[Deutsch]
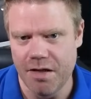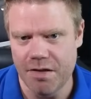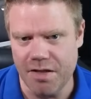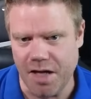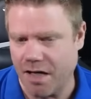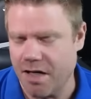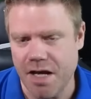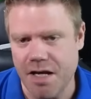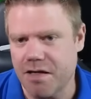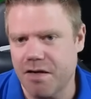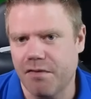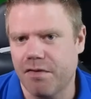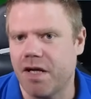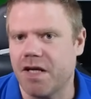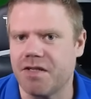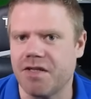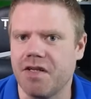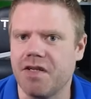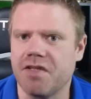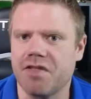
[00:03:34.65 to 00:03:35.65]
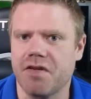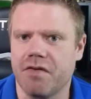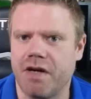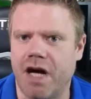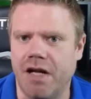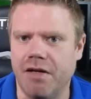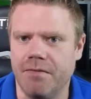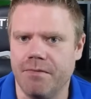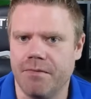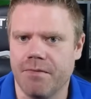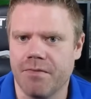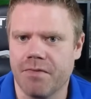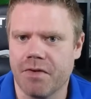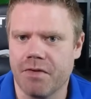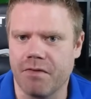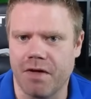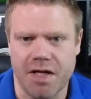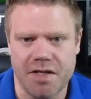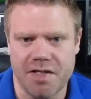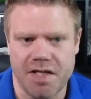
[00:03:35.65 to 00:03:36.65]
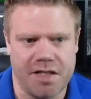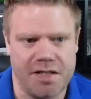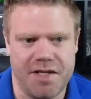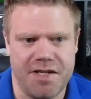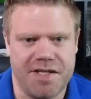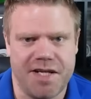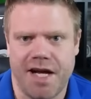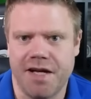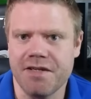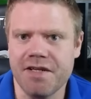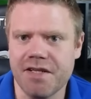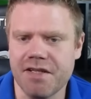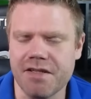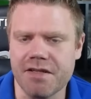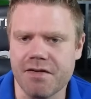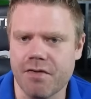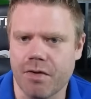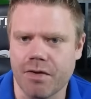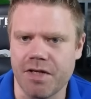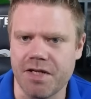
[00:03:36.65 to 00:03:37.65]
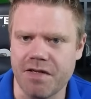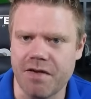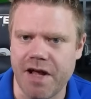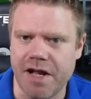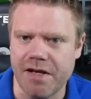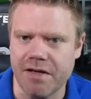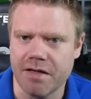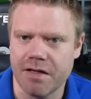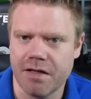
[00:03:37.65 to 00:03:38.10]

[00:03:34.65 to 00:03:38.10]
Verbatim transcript: dann geht er vielleicht nicht zur Wahl, weil er sagt, ich kann diesen doch nicht wählen.